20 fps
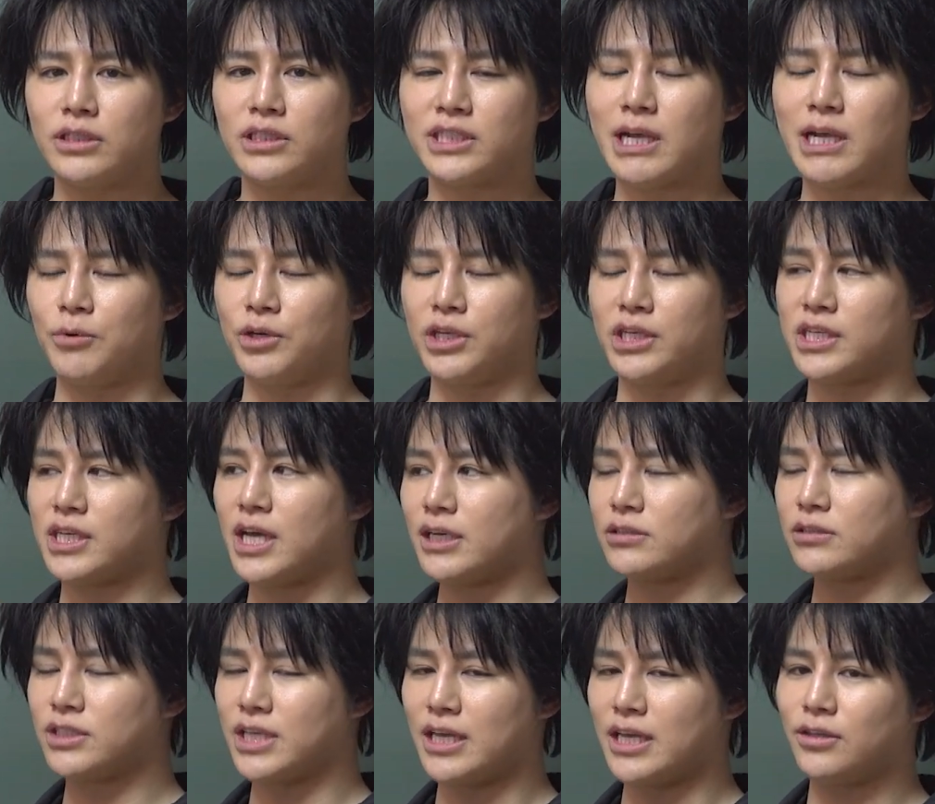しかも比
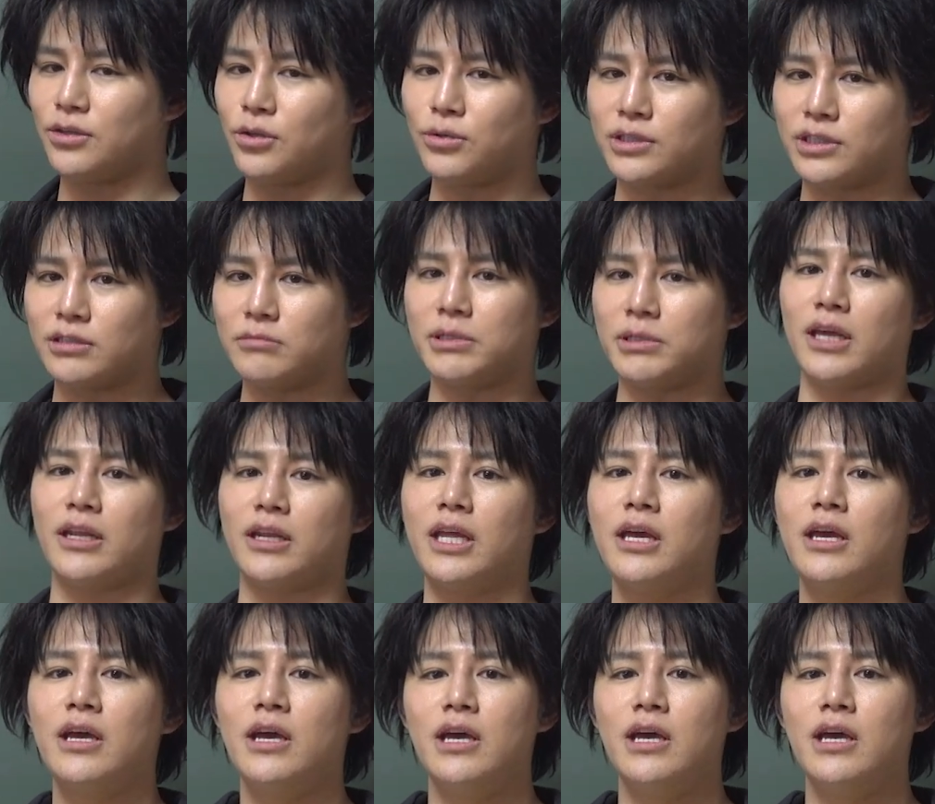較検討するみたいなね。